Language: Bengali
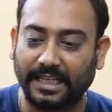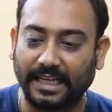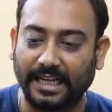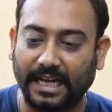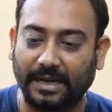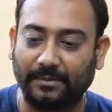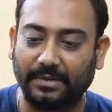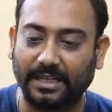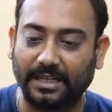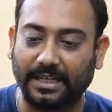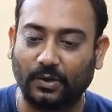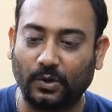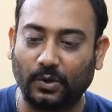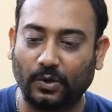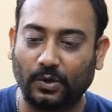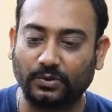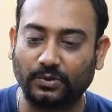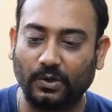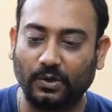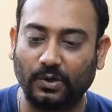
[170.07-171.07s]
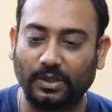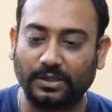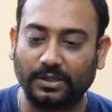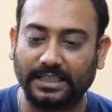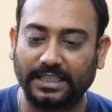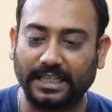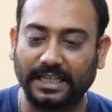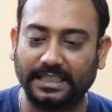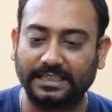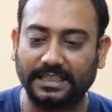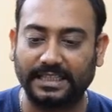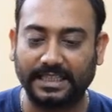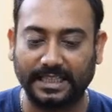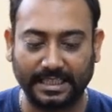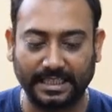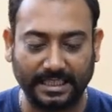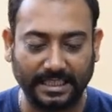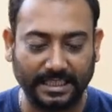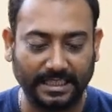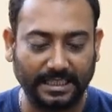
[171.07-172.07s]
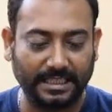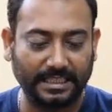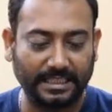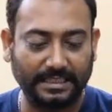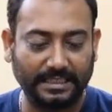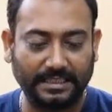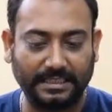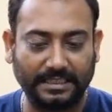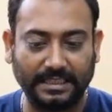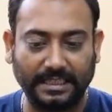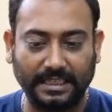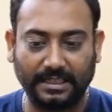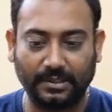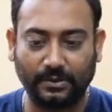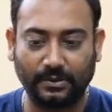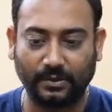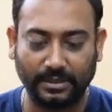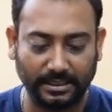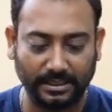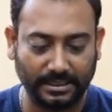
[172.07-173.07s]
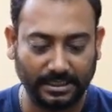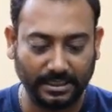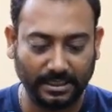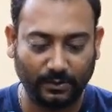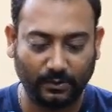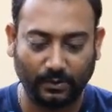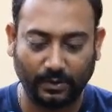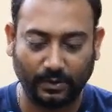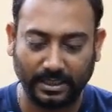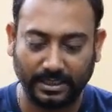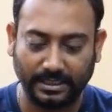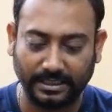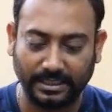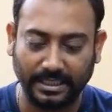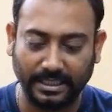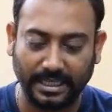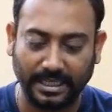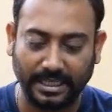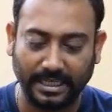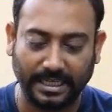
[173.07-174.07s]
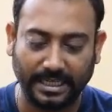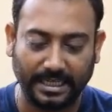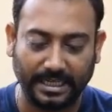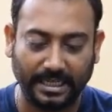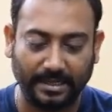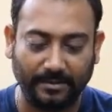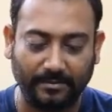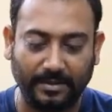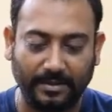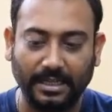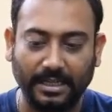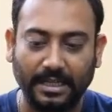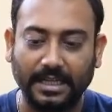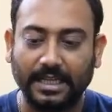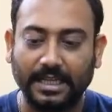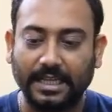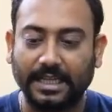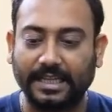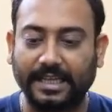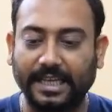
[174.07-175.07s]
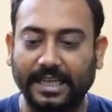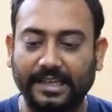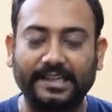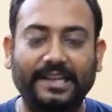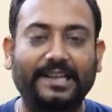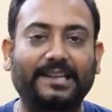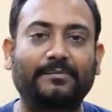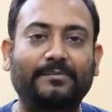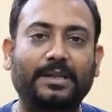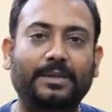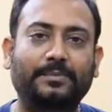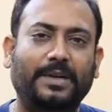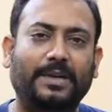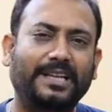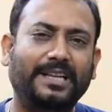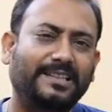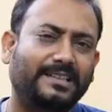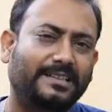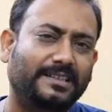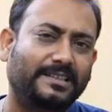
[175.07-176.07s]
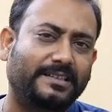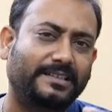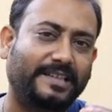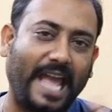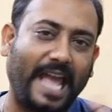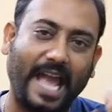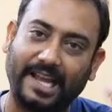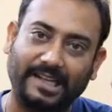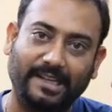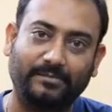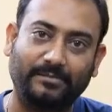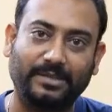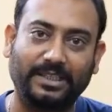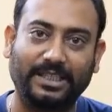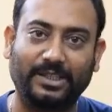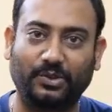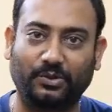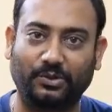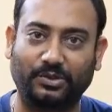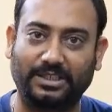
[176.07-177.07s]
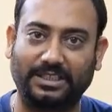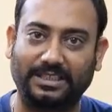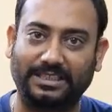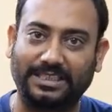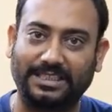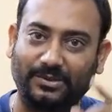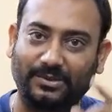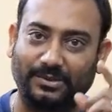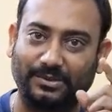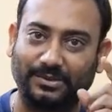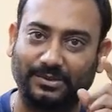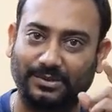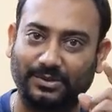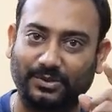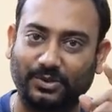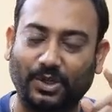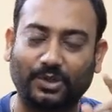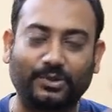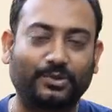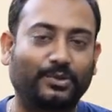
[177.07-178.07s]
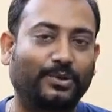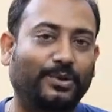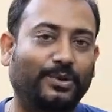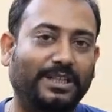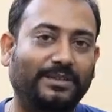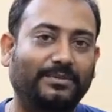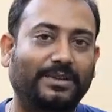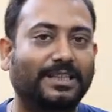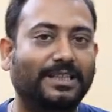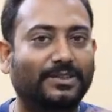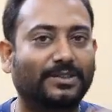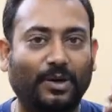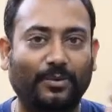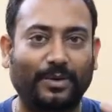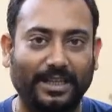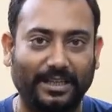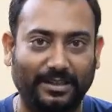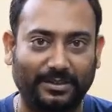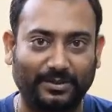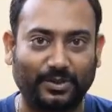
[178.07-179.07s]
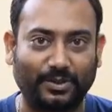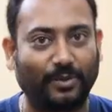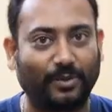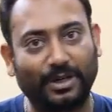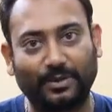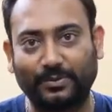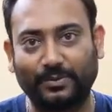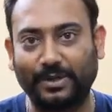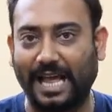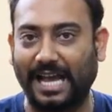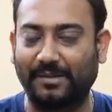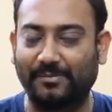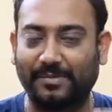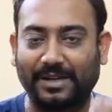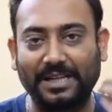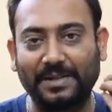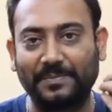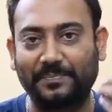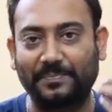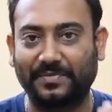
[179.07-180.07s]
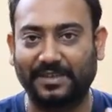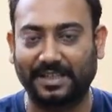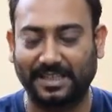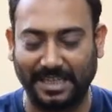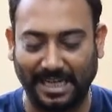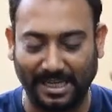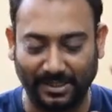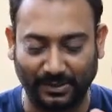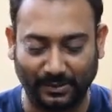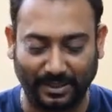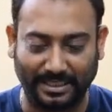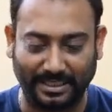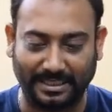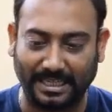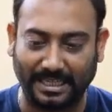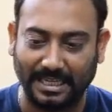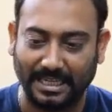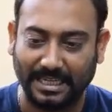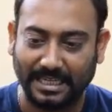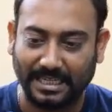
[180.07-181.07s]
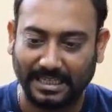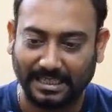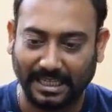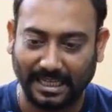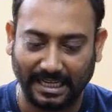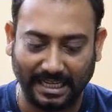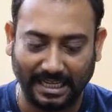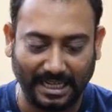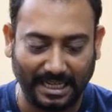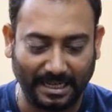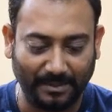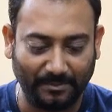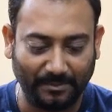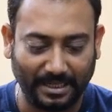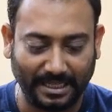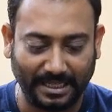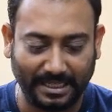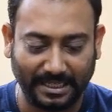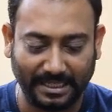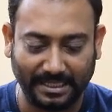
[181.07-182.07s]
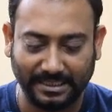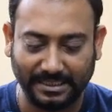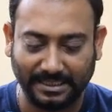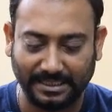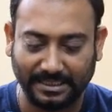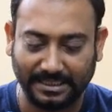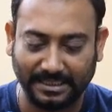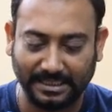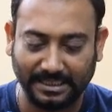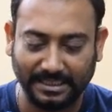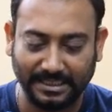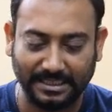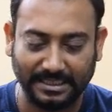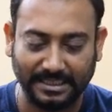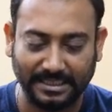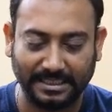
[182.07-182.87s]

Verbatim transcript: তাহলে আমরা এই কনসোল লক যেটা আছে এটাকে ডিলিট করে দিচ্ছি করে দিয়ে এখানে আমরা গেট এলিমেন্ট বাই ট্যাগ নেম দিয়ে ধরছি যেন যতগুলো ডিপ আছে সবাই সবার উপর একবারে কাজ হয়ে যায় তাহলে আমরা এখানে দিচ্ছি